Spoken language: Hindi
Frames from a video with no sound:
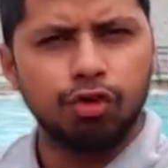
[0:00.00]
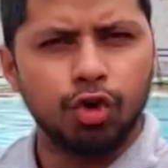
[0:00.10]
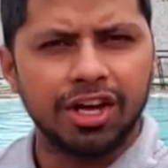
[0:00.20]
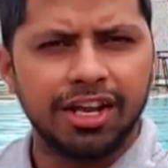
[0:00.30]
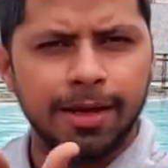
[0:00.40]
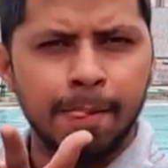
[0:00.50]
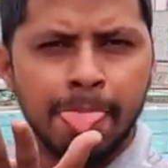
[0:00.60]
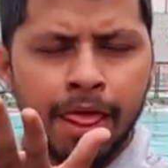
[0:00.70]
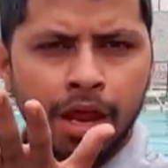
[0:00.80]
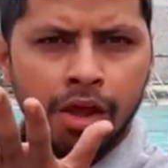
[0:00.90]
फ्लोट करेगी
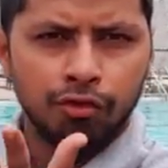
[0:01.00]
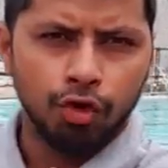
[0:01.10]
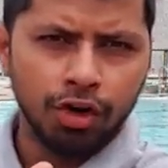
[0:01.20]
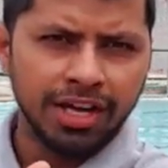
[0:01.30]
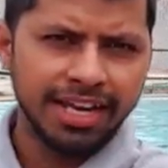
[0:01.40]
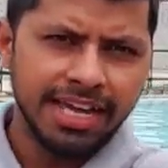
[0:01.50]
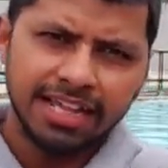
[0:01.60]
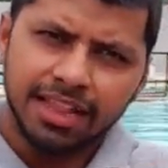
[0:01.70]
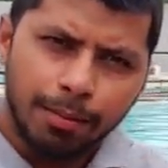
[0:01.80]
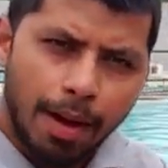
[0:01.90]
फ्लोट
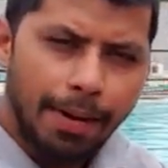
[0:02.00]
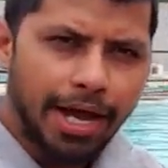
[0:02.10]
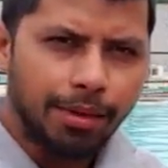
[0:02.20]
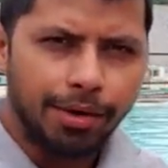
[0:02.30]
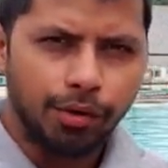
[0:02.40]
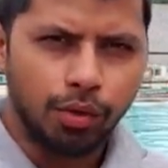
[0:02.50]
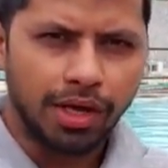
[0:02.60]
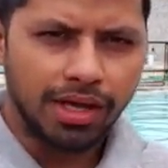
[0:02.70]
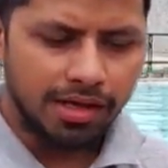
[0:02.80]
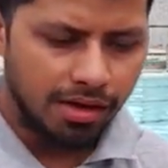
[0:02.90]
करेगी तब आप आगे बढ़ोगे